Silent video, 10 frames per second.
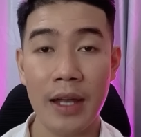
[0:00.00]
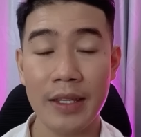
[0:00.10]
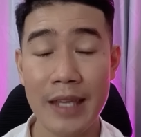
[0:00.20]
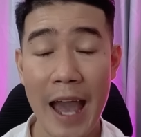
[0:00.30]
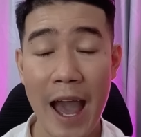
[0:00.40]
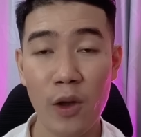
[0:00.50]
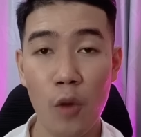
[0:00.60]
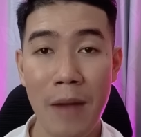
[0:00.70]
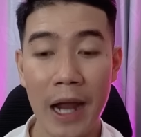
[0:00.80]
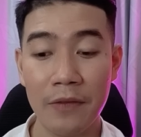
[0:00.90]
Cha của
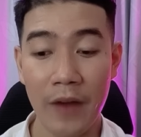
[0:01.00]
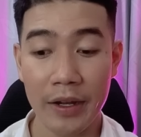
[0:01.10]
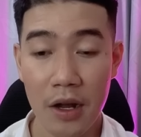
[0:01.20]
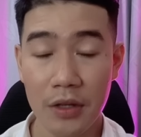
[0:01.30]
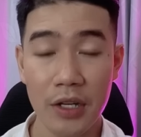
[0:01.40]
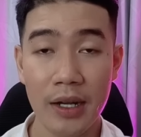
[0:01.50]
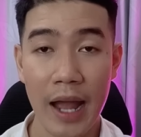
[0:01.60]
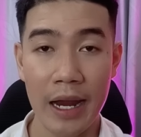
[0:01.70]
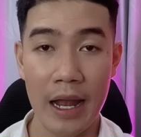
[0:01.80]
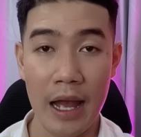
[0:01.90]
bạn phải đứng trên
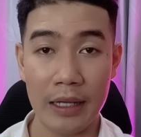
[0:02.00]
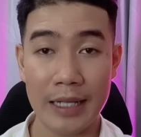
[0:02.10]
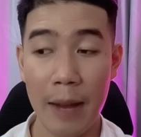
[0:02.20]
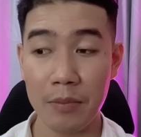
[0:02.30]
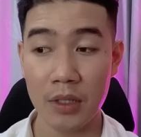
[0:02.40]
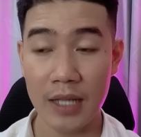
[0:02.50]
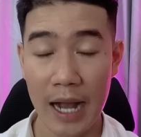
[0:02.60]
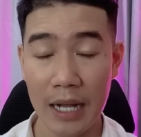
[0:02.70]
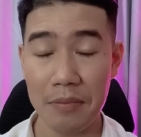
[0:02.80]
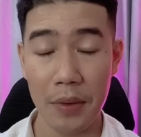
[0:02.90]
này Cầm
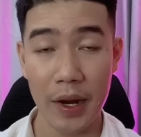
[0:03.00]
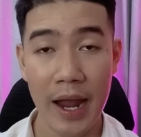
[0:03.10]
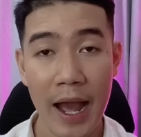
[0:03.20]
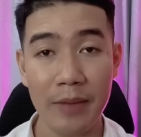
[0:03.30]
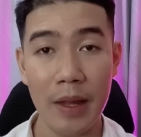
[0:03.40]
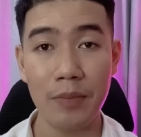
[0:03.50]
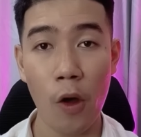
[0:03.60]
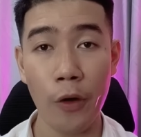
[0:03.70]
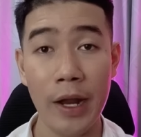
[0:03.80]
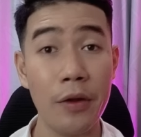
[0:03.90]
sẵn 12 tép
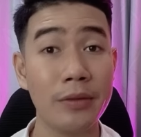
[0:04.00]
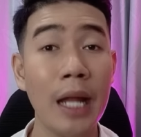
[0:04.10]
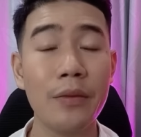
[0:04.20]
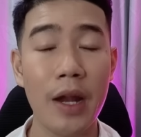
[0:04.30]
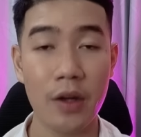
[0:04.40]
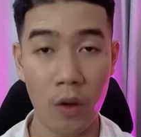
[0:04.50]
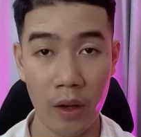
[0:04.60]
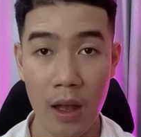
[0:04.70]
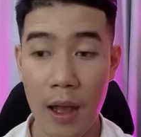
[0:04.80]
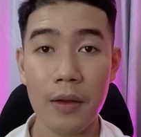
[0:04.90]
tỏi đã được tách ra rồi
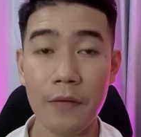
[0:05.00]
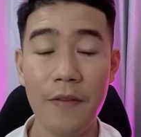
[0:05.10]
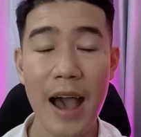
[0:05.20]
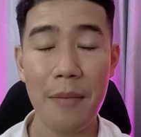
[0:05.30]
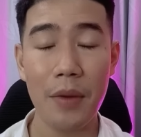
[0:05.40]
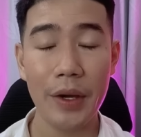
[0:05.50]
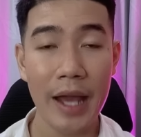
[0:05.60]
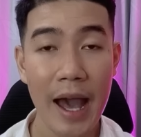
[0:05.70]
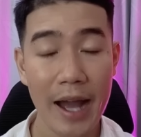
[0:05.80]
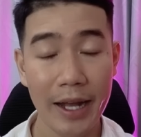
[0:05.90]
Và
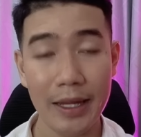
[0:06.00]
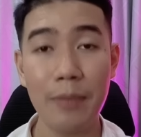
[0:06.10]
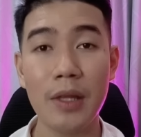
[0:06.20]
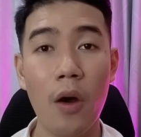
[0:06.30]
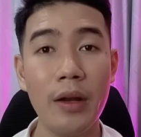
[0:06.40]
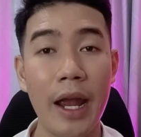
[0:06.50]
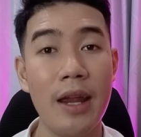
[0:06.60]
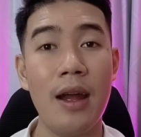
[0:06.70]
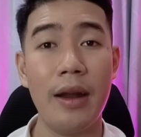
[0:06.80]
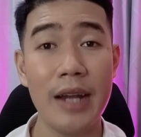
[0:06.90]
12 cái tép tỏi
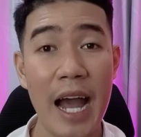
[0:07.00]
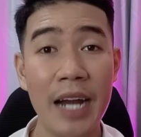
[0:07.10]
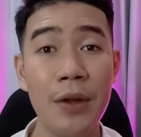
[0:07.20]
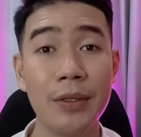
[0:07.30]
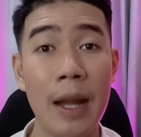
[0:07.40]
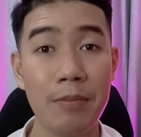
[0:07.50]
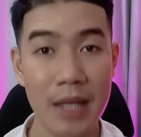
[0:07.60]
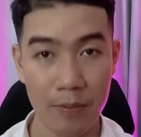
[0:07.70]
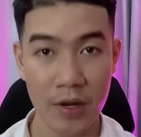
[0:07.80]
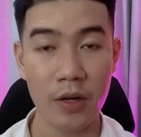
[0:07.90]
này đã được đập
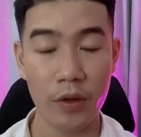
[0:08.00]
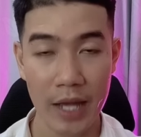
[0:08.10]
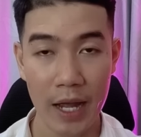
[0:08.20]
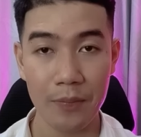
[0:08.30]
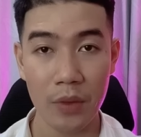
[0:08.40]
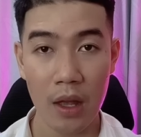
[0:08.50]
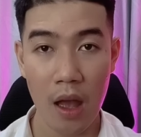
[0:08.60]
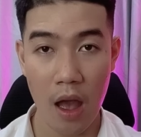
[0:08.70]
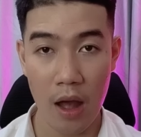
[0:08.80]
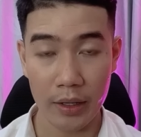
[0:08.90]
dập ra rồi nha
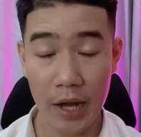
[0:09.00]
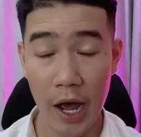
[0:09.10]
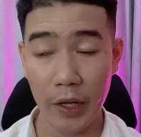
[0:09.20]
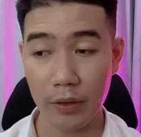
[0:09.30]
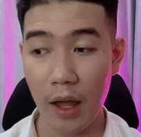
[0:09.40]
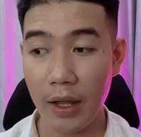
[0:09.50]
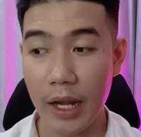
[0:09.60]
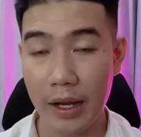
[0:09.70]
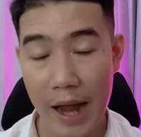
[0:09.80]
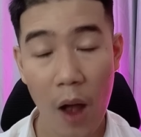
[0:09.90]
Đợi cho tới
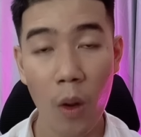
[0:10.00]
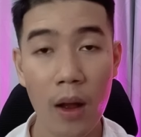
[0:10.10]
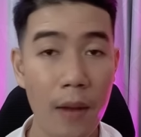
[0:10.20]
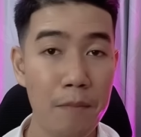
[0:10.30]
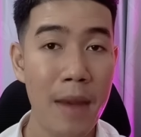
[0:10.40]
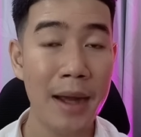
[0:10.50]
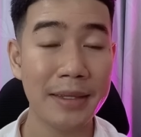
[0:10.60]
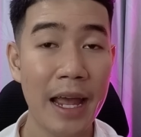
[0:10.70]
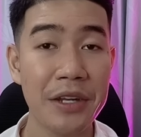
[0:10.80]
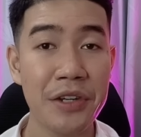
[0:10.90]
khi nào mà
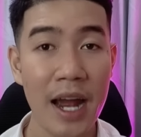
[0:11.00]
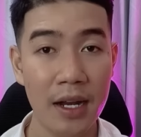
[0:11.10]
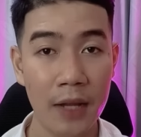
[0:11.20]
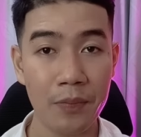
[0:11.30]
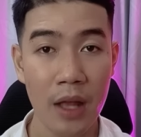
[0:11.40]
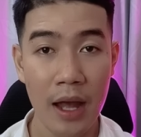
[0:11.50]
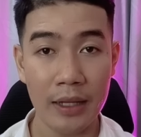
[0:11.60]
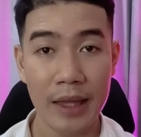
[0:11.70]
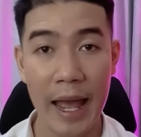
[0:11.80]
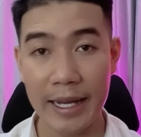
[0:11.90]
thầy ra lệnh,
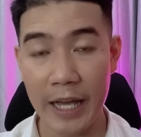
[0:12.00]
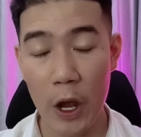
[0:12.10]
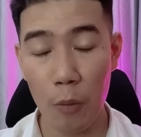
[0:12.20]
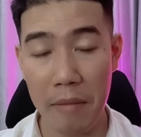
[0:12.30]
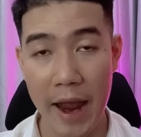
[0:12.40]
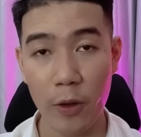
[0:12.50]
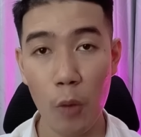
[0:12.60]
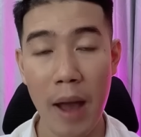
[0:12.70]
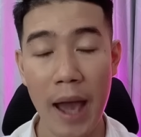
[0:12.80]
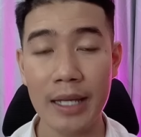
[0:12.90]
thầy kêu mẹ của
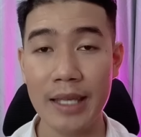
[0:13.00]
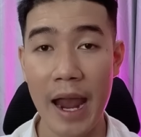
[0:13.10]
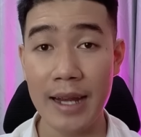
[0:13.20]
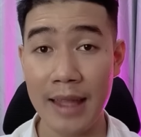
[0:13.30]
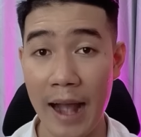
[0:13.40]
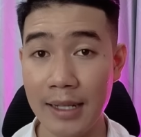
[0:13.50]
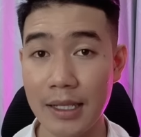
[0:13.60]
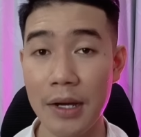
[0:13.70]
bạn chạy thẳng từ